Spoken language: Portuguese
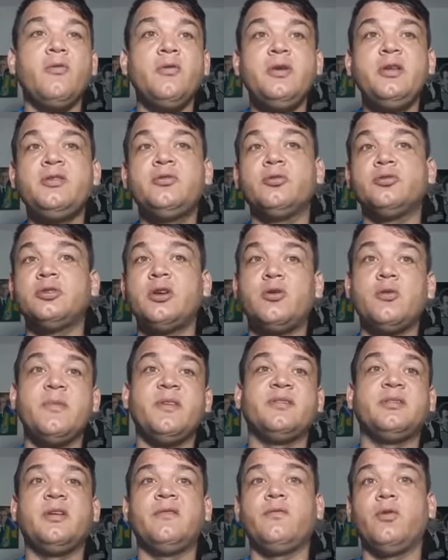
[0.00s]
o Whitson já
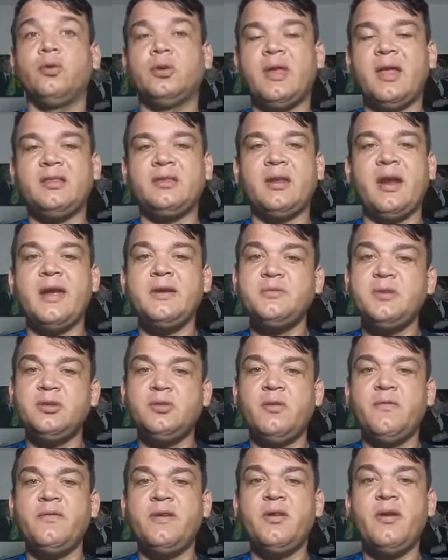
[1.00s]
começando a voltar atrás, porque
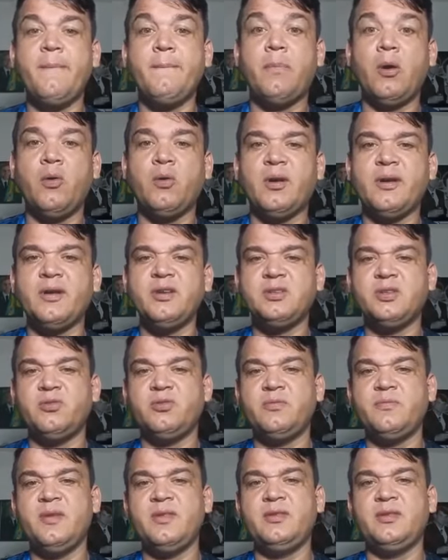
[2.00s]
estão vendo a bronca que eles
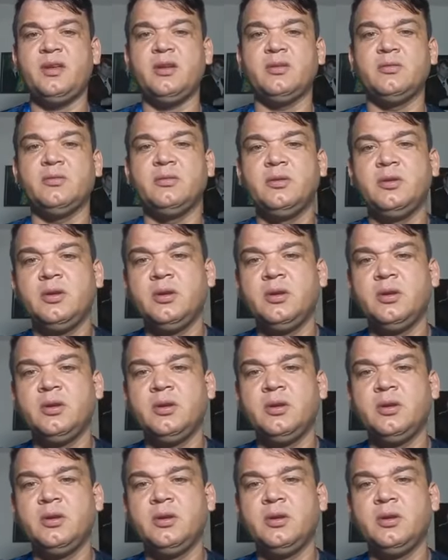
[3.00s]
estão se metendo.